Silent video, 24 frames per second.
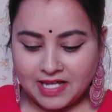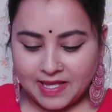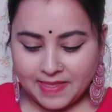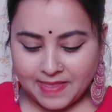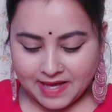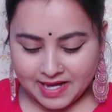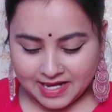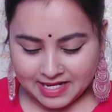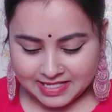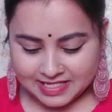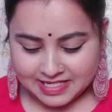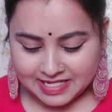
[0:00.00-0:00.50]

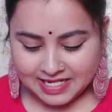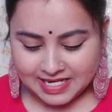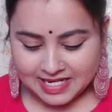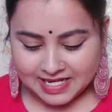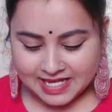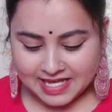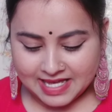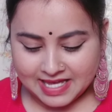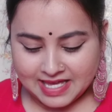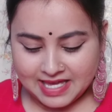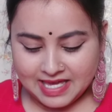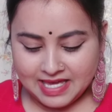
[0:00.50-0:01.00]
ज़्यादा अच्छी
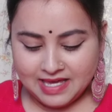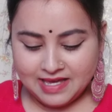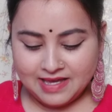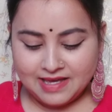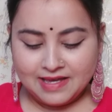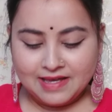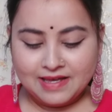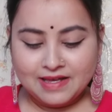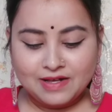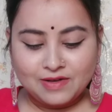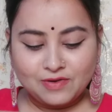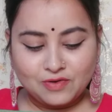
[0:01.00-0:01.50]
लगेगी
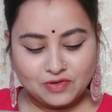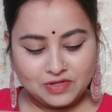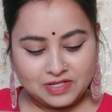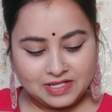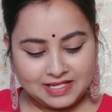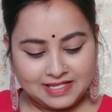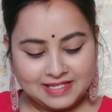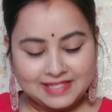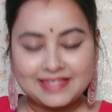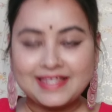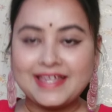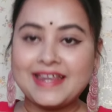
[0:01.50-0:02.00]
कुछ
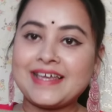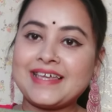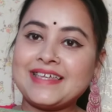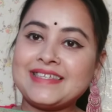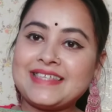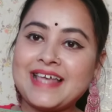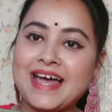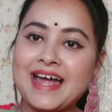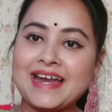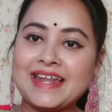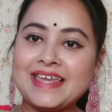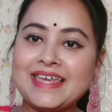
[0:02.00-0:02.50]
इस तरह की
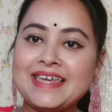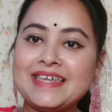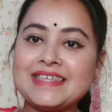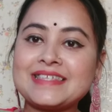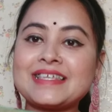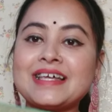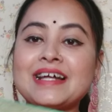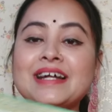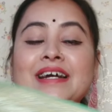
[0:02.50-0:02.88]
साड़ी है इसका